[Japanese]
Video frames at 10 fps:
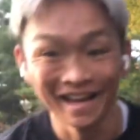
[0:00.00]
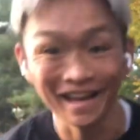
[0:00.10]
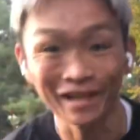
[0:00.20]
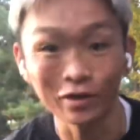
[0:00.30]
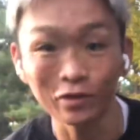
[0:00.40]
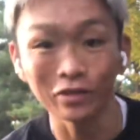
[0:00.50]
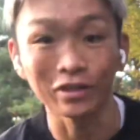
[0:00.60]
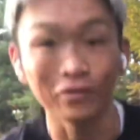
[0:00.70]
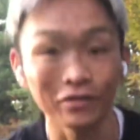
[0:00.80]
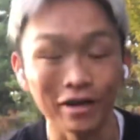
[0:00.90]
ということ
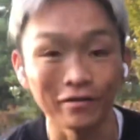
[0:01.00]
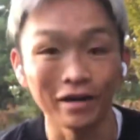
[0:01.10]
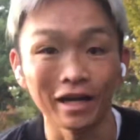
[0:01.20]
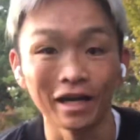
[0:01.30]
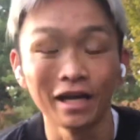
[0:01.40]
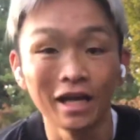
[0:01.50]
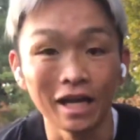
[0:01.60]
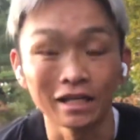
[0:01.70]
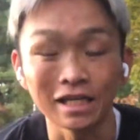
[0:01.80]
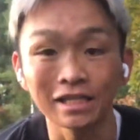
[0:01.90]
で今回は、
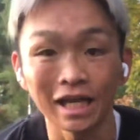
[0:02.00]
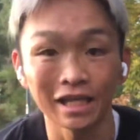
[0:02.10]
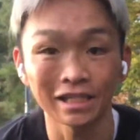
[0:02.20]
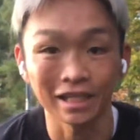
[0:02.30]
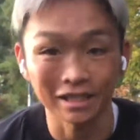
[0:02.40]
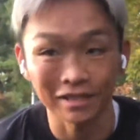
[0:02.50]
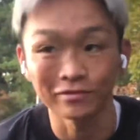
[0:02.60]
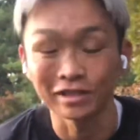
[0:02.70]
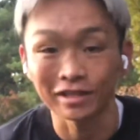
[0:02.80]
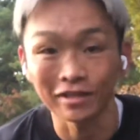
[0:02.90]
全然話が違
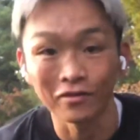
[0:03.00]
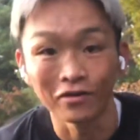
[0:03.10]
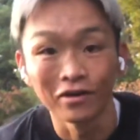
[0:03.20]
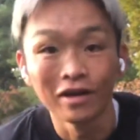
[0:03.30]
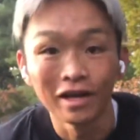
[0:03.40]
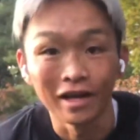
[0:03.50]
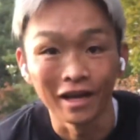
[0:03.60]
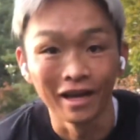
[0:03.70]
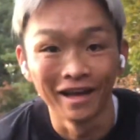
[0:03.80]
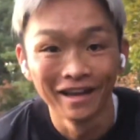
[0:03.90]
うんですけど、
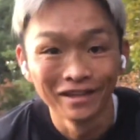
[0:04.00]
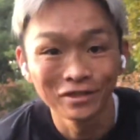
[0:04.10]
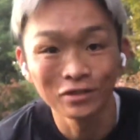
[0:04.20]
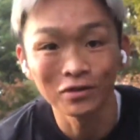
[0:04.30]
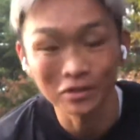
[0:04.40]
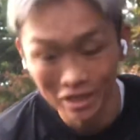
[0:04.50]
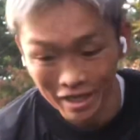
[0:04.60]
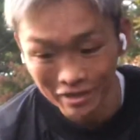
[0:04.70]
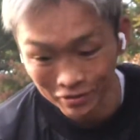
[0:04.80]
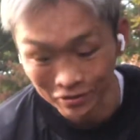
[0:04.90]
中腰
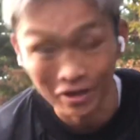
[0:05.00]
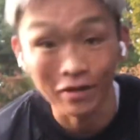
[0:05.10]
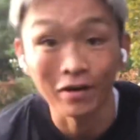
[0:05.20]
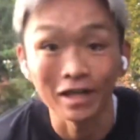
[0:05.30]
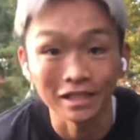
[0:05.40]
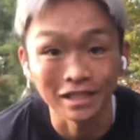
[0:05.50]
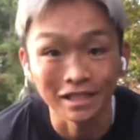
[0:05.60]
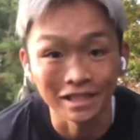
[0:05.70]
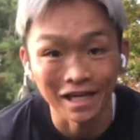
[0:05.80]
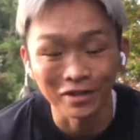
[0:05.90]
でちょっとねお話
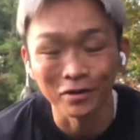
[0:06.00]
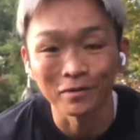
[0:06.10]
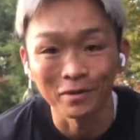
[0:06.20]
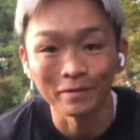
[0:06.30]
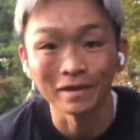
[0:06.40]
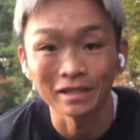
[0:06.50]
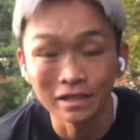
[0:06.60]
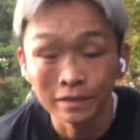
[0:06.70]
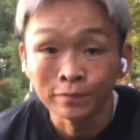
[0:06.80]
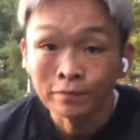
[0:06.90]
ししたいと思いま
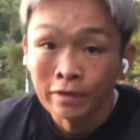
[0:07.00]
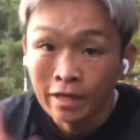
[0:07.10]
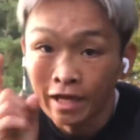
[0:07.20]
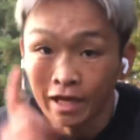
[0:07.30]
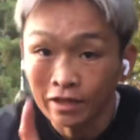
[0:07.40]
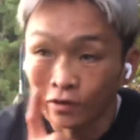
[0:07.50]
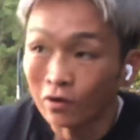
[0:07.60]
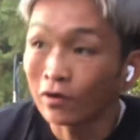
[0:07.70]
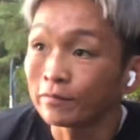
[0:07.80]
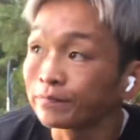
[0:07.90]
す。
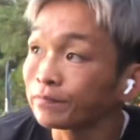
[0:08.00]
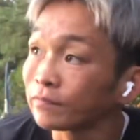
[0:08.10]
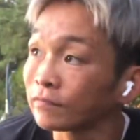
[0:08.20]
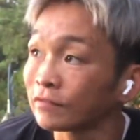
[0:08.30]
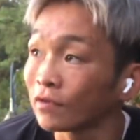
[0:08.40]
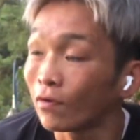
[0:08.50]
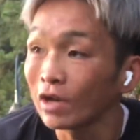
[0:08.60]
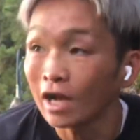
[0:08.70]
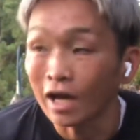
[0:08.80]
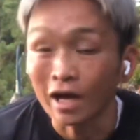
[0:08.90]

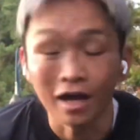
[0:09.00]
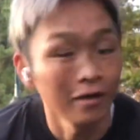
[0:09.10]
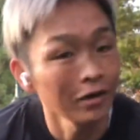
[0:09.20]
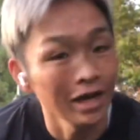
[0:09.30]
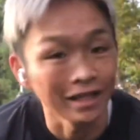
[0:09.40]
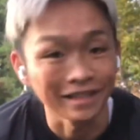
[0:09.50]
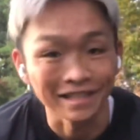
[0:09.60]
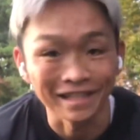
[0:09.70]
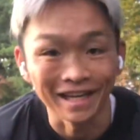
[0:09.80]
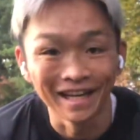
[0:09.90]
俺らって言っ
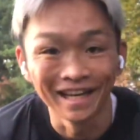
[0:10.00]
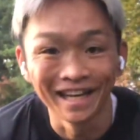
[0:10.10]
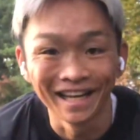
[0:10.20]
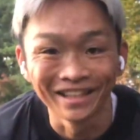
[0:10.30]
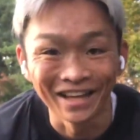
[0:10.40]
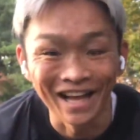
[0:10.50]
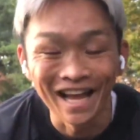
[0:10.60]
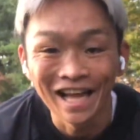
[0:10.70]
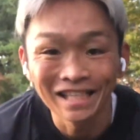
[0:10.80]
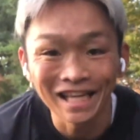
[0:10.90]
ちゃった。
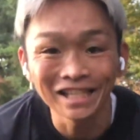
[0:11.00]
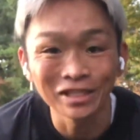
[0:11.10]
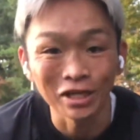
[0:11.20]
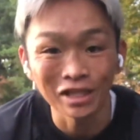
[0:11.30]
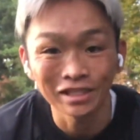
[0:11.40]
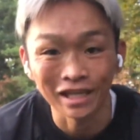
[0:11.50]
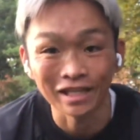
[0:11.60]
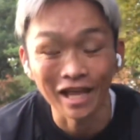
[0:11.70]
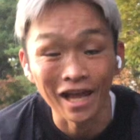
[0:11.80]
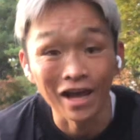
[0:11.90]
38
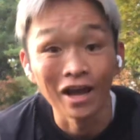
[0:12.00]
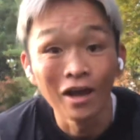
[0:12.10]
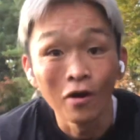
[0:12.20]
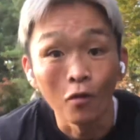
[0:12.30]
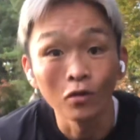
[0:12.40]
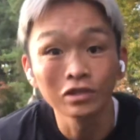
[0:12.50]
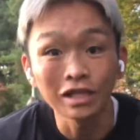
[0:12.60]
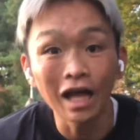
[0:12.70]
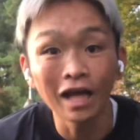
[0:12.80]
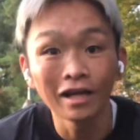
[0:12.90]
歳でおっ
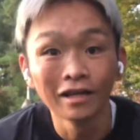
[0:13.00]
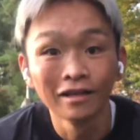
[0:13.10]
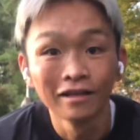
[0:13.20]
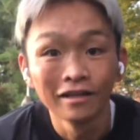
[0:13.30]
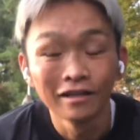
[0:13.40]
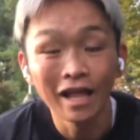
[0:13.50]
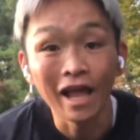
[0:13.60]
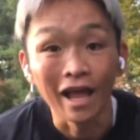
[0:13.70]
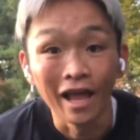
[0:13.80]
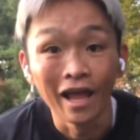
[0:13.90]
さんで、